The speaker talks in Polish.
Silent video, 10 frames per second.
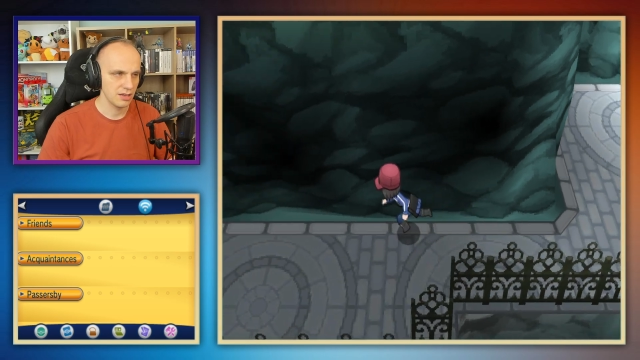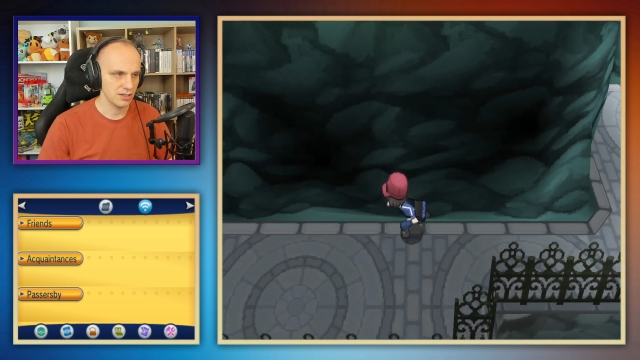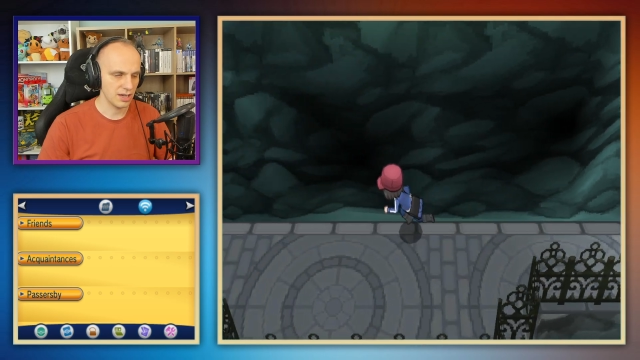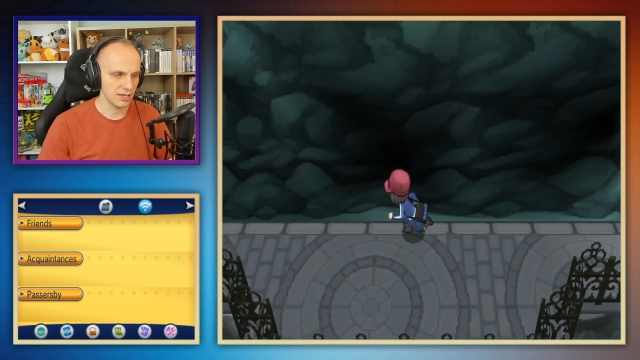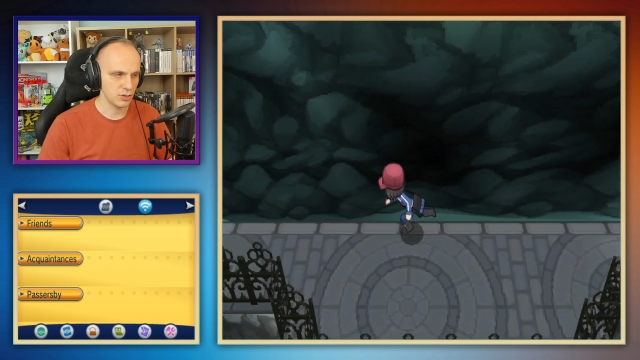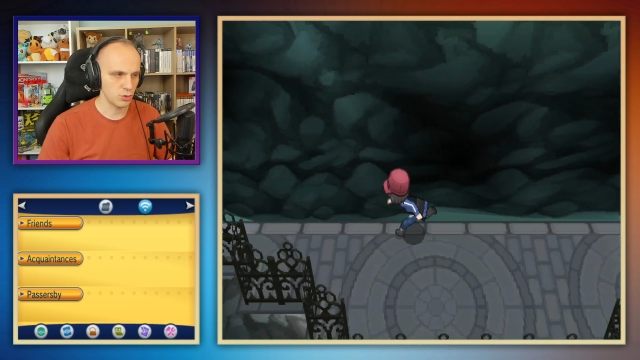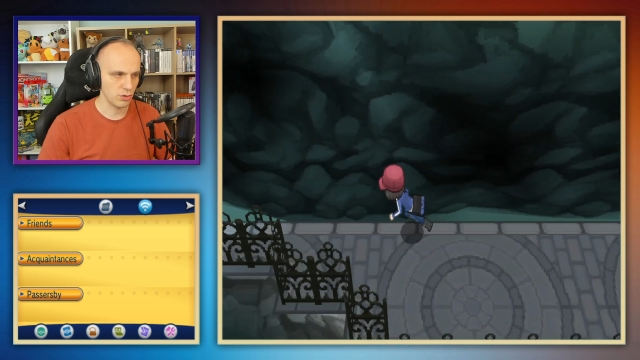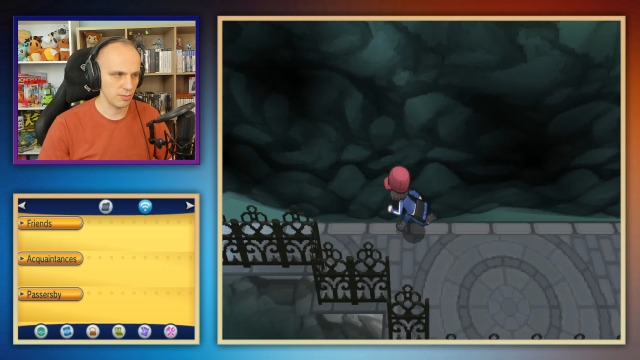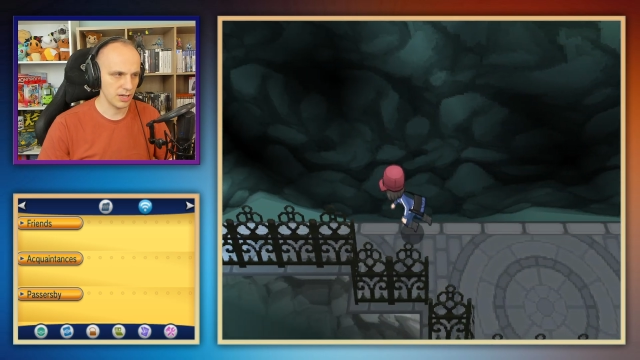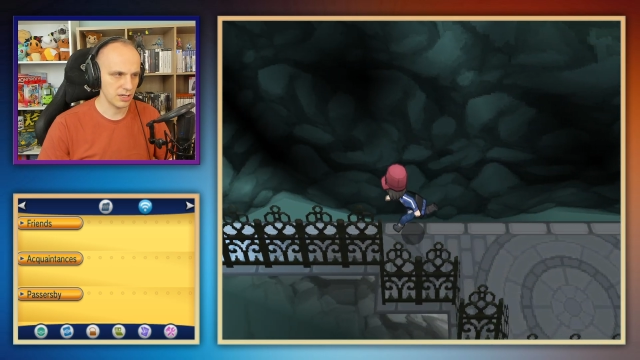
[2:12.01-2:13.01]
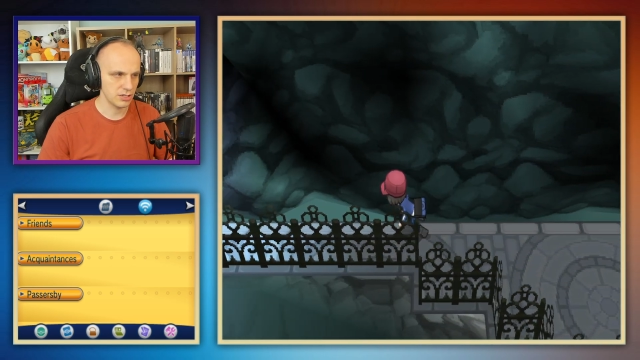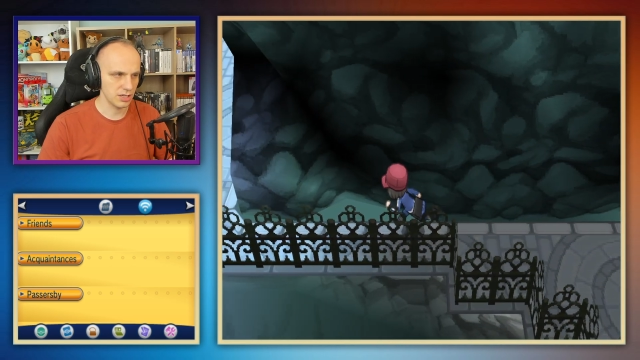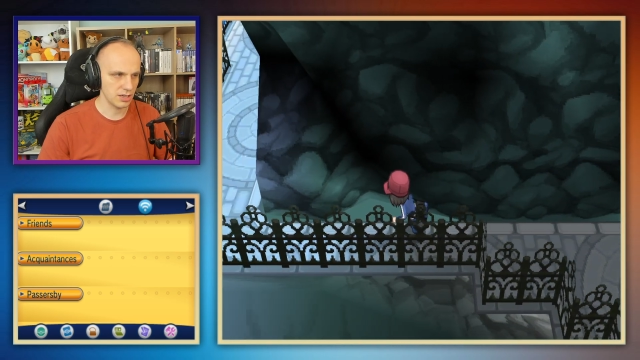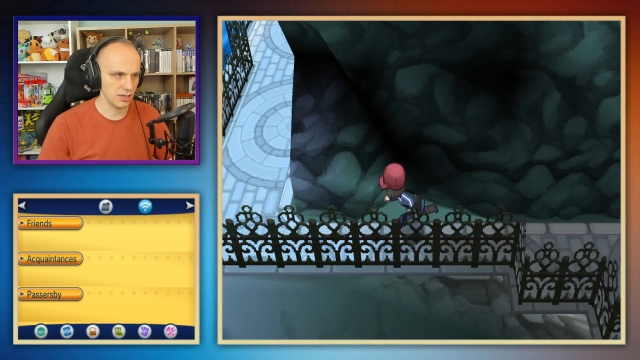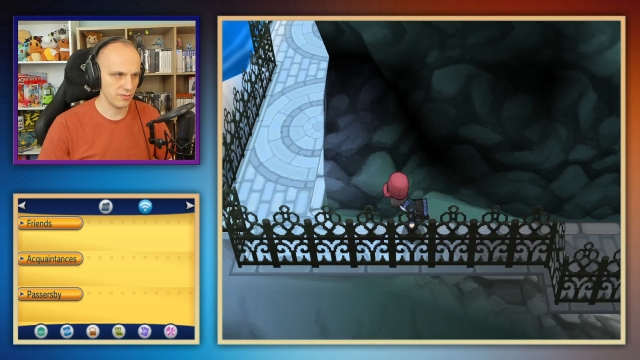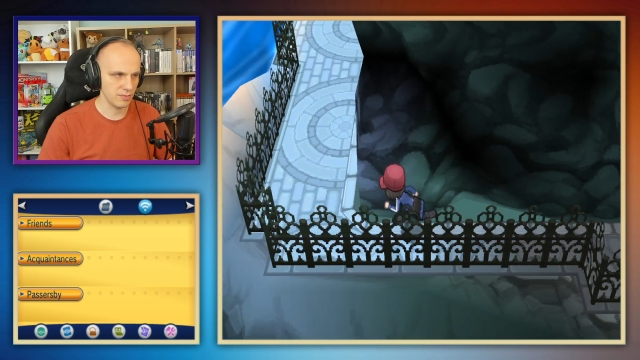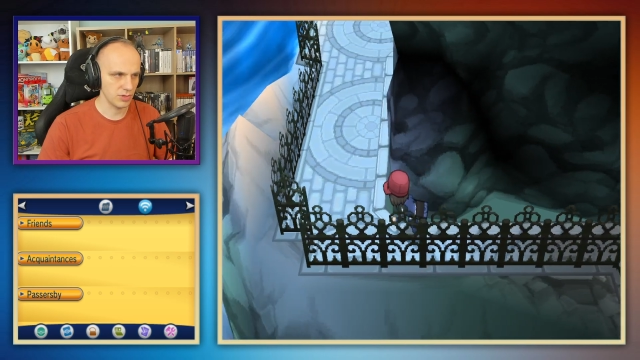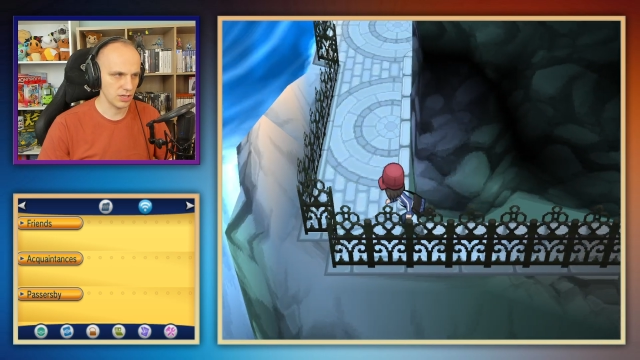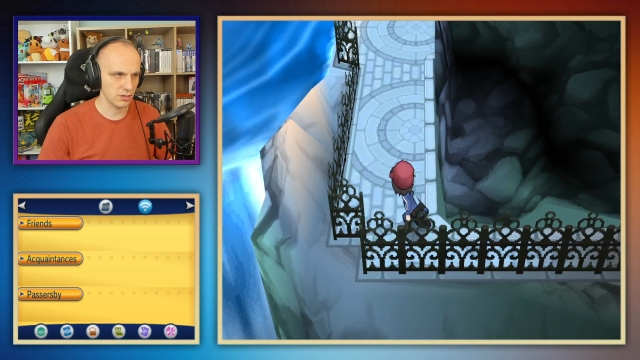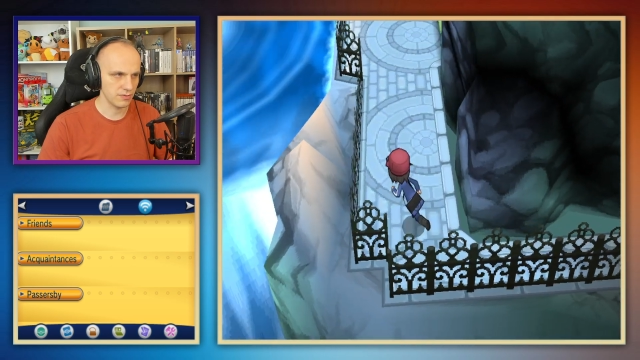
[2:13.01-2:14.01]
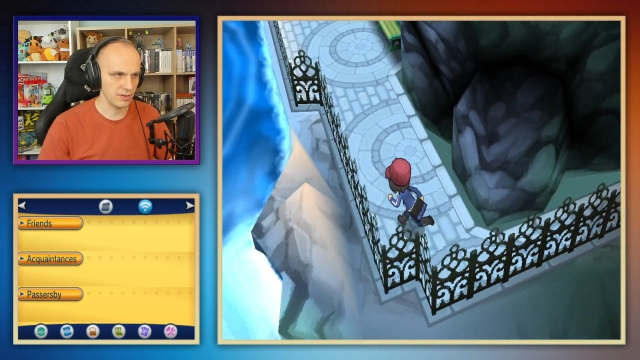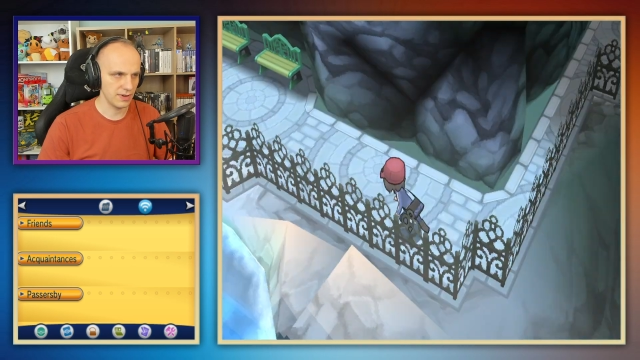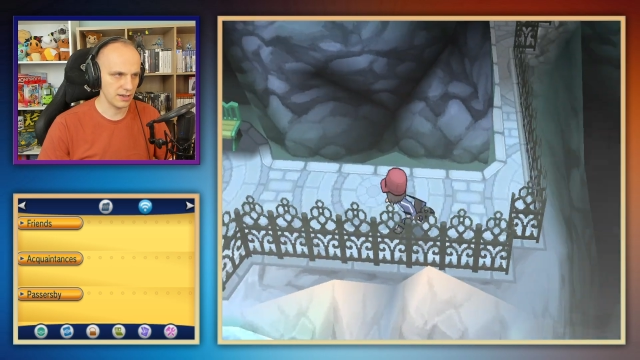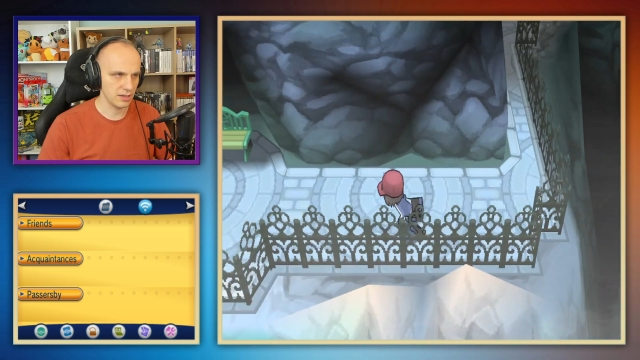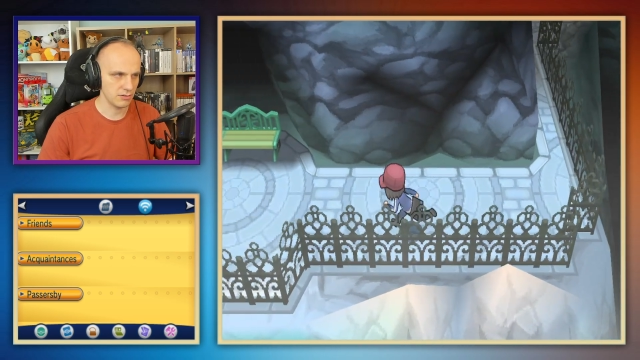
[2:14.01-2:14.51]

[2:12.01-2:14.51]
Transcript: Czekajcie, czy tu nie ma jakiejś takiej, nie wiem, dodatkowej walki,